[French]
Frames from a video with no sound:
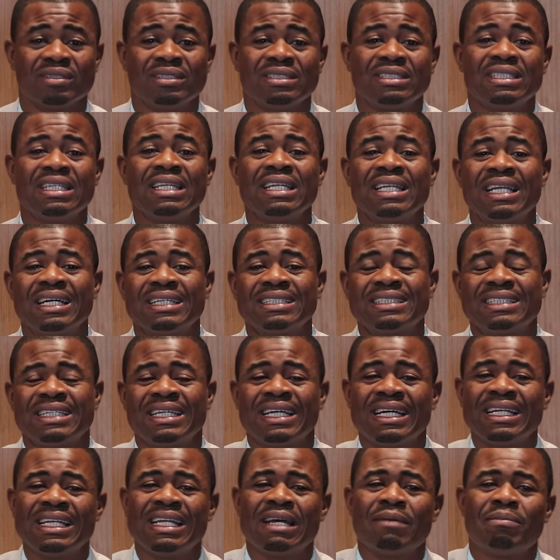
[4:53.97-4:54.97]
Si
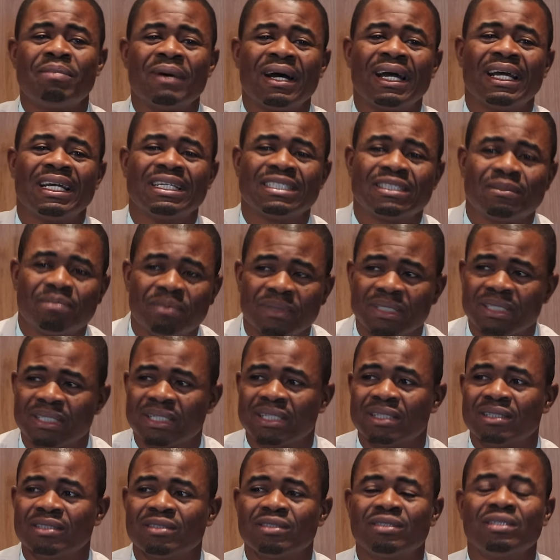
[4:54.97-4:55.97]
l'enseignant n'est pas
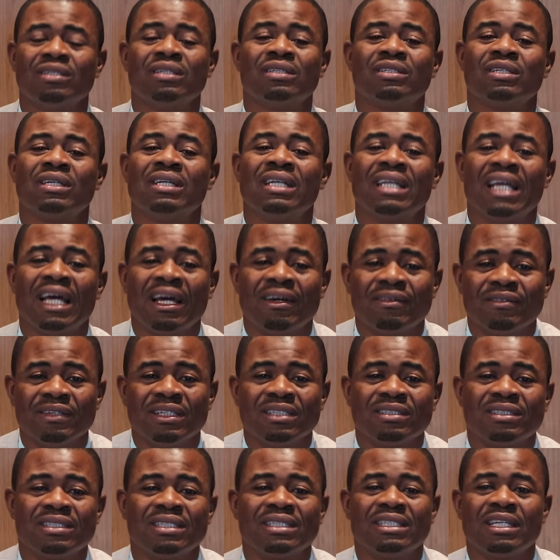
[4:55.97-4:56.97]
inspirant, tu te lèves
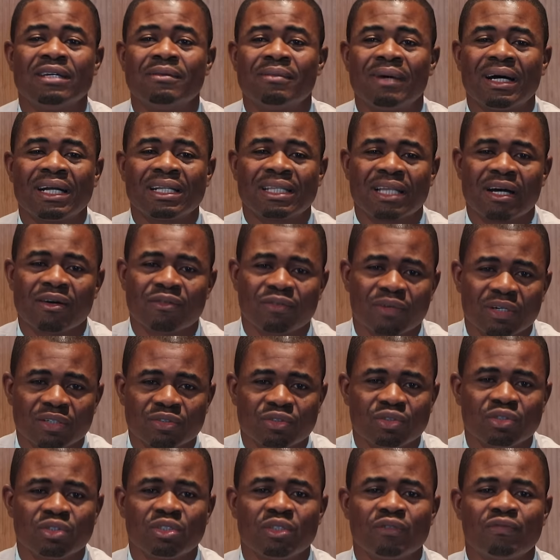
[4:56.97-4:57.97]
et tu démarres ta
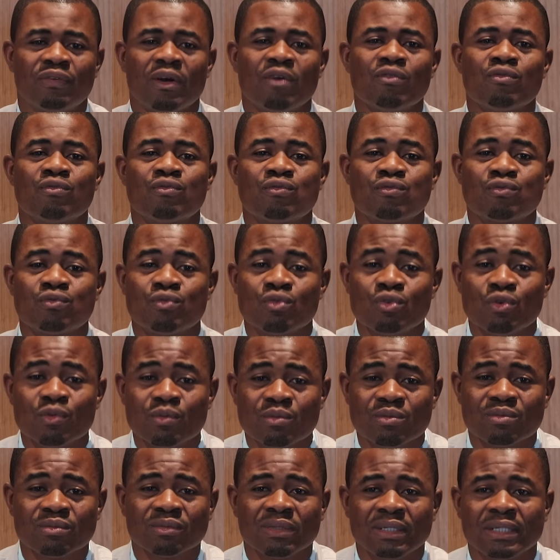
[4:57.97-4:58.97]
voiture, tu fais
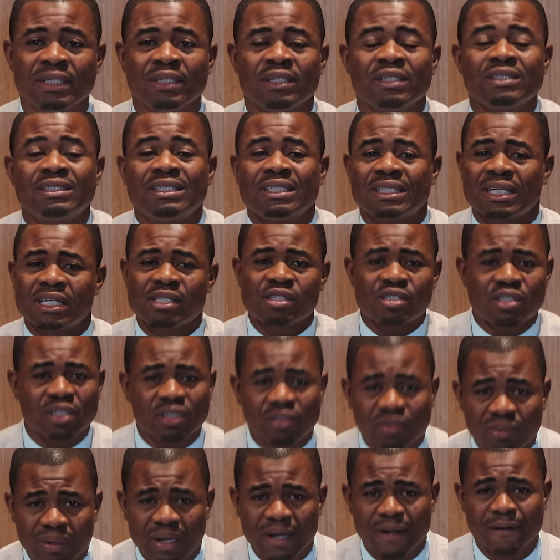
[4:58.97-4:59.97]
vroom et tu rentres
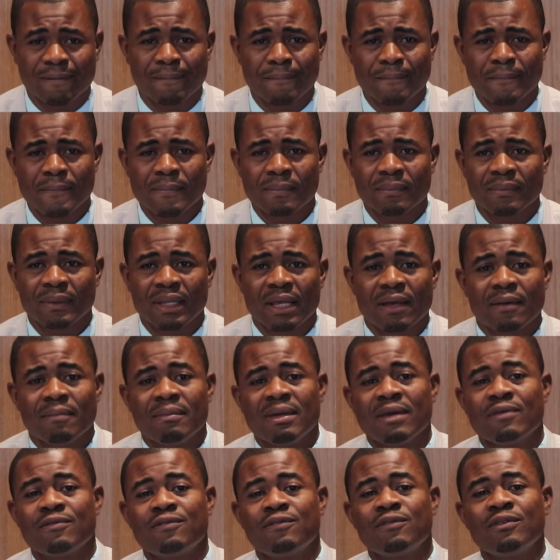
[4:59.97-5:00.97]
chez toi.
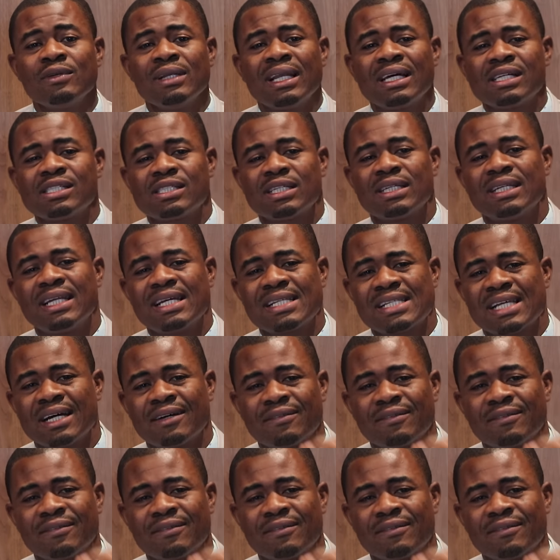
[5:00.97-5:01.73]
Mais vous, la jeunesse